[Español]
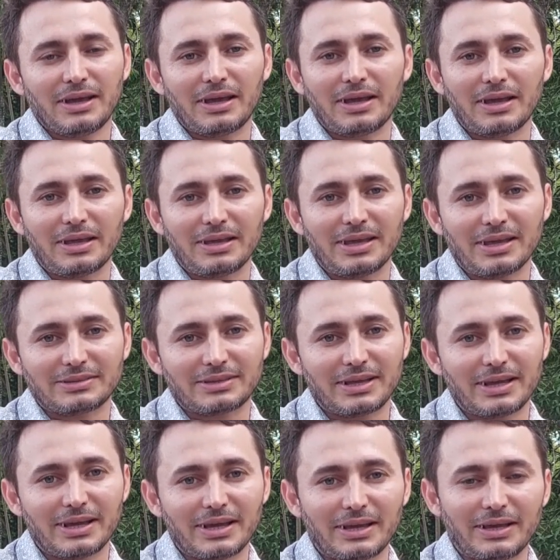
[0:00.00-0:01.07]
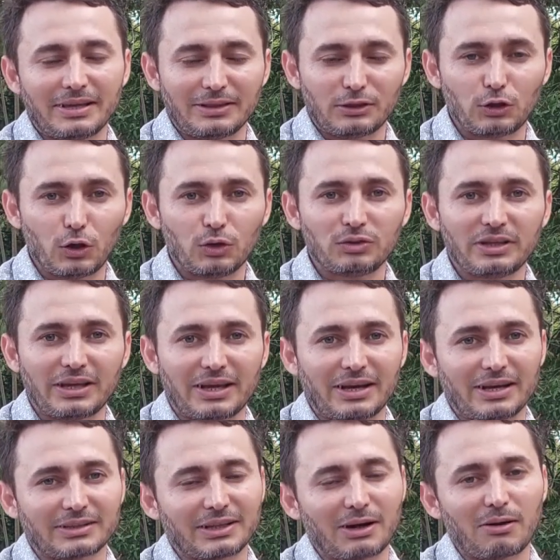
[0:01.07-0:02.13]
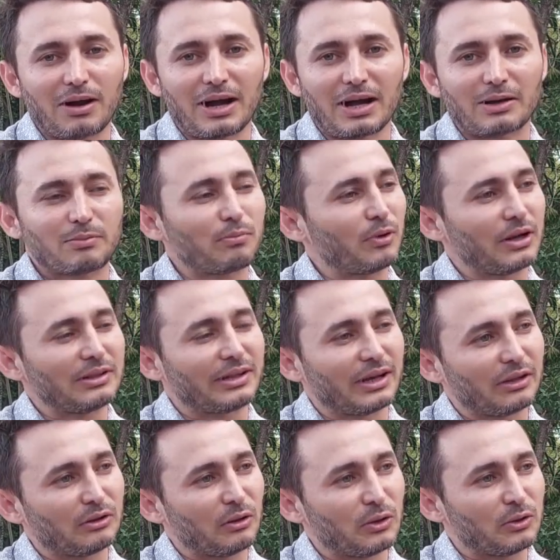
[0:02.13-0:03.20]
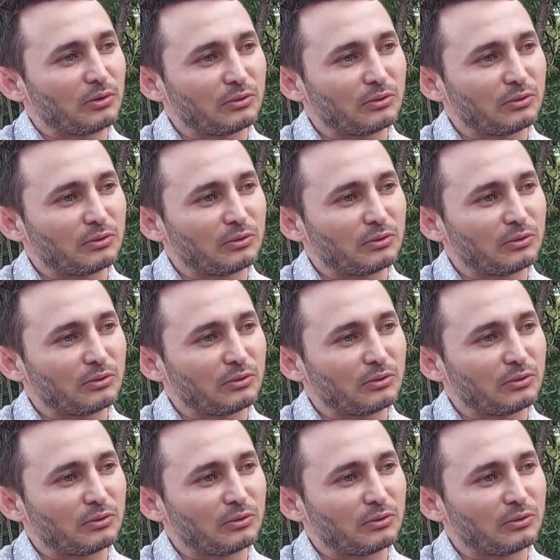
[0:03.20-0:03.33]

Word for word: eh, y ese don de querer trabajar por el territorio.